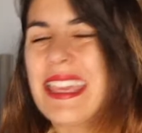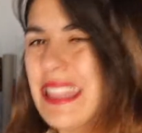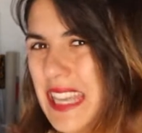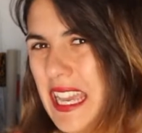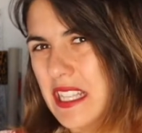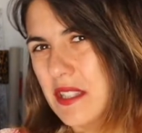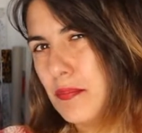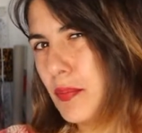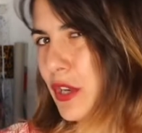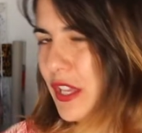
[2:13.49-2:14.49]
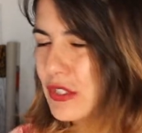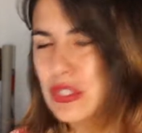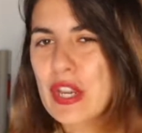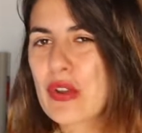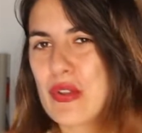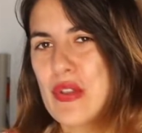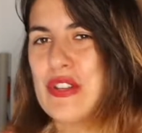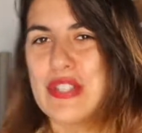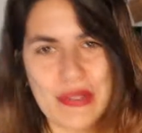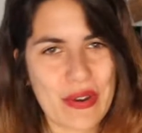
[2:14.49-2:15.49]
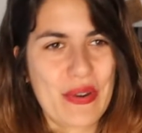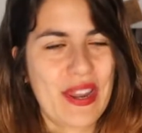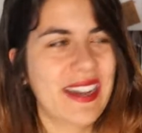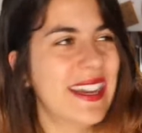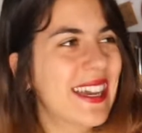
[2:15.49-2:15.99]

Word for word: Y diréis, ¿por qué os traigo yo esto ahora?